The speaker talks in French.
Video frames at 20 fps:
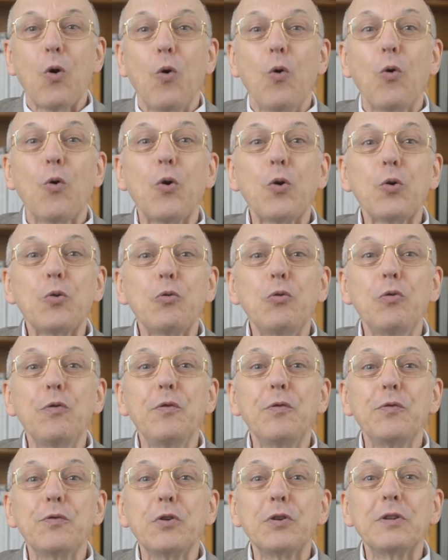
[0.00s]
on
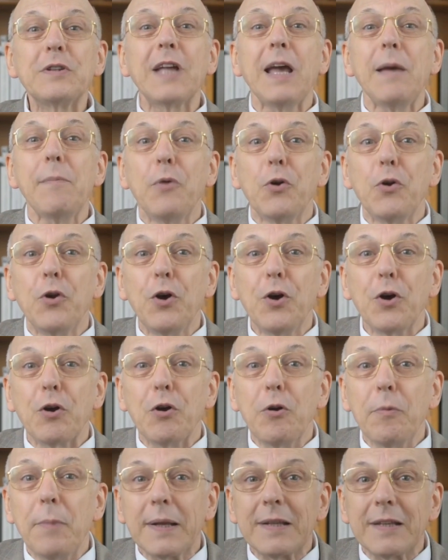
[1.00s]
retrouve de très bonne heure
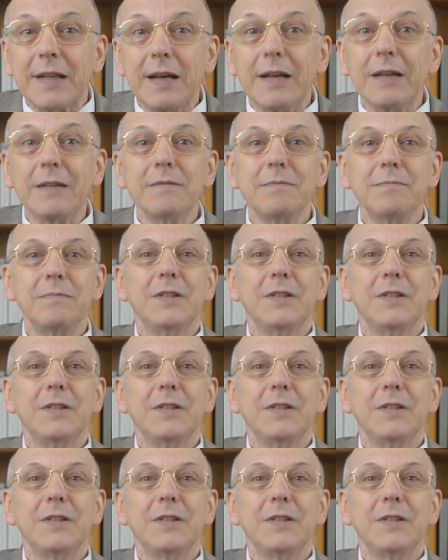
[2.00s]
le matin